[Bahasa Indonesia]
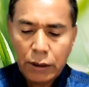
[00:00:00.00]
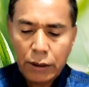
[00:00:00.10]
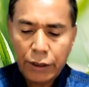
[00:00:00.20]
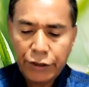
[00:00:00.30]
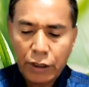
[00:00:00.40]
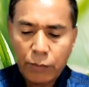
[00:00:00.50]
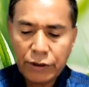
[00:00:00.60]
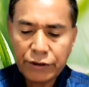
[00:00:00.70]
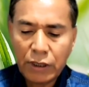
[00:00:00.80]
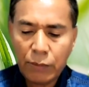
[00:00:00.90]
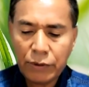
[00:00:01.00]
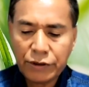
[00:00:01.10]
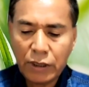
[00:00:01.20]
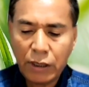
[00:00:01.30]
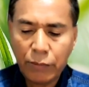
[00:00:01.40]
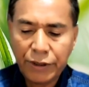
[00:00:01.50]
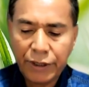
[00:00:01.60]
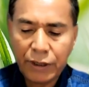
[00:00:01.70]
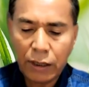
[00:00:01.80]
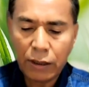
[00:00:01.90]
dan ia bersama-sama
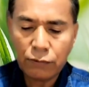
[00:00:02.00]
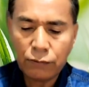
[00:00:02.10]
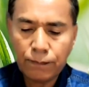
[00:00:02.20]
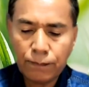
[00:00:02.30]
dengan aku.